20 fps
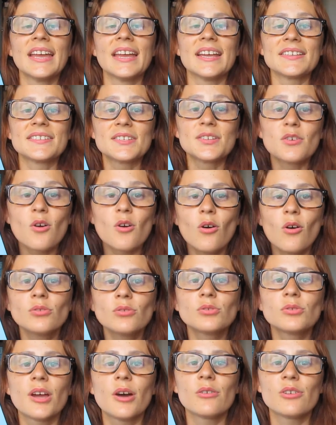Esse
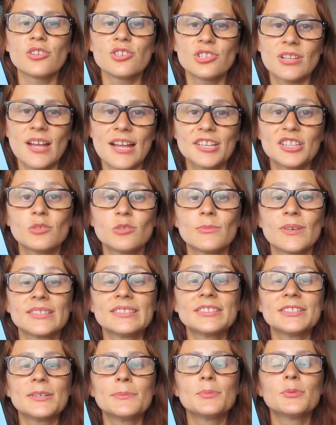conto é originado de uma
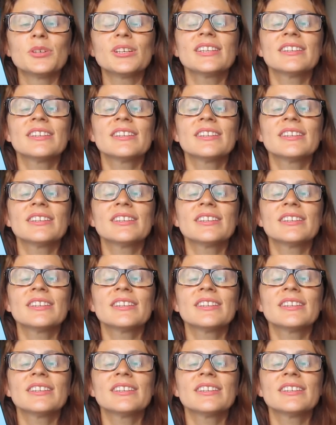tribo